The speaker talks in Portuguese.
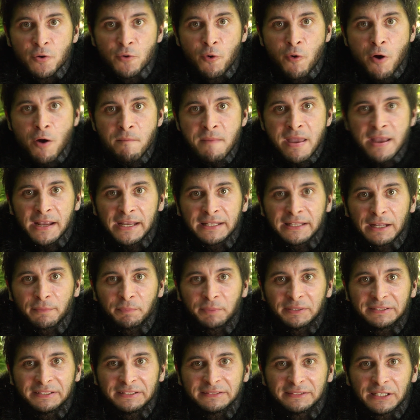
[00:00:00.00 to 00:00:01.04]
O homem é que tá
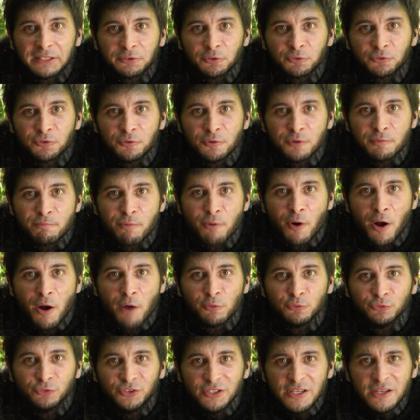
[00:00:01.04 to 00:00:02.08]
precisando de um
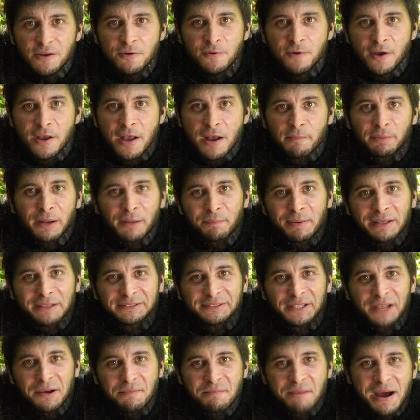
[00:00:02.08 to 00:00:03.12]
empurrãozinho para
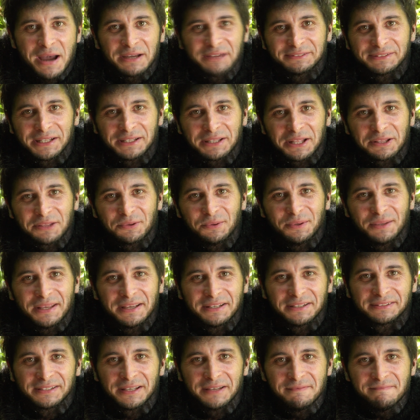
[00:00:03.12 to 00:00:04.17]
pensar mais na
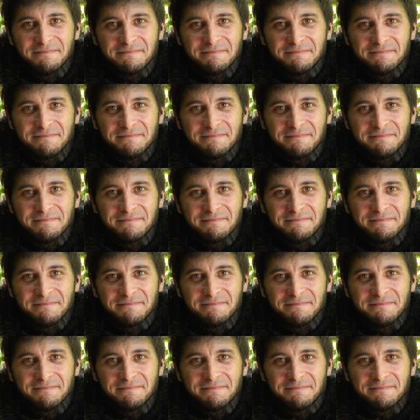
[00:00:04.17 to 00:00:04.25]
natureza.